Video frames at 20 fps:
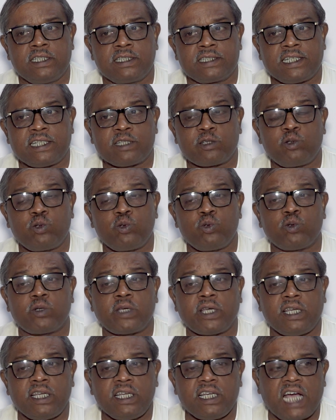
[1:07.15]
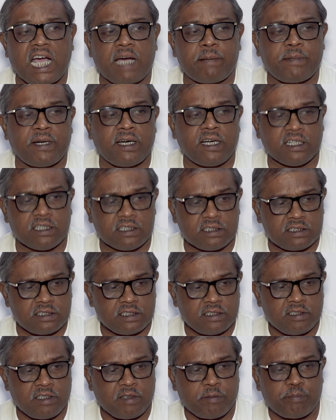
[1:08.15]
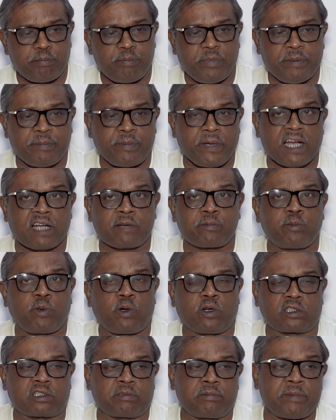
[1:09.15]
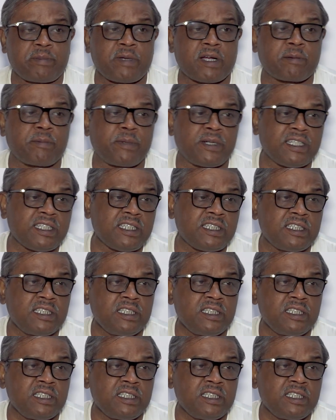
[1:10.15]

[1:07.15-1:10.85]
তাহলে গুরুকে আমার বিপাক পথ বিপাক মানে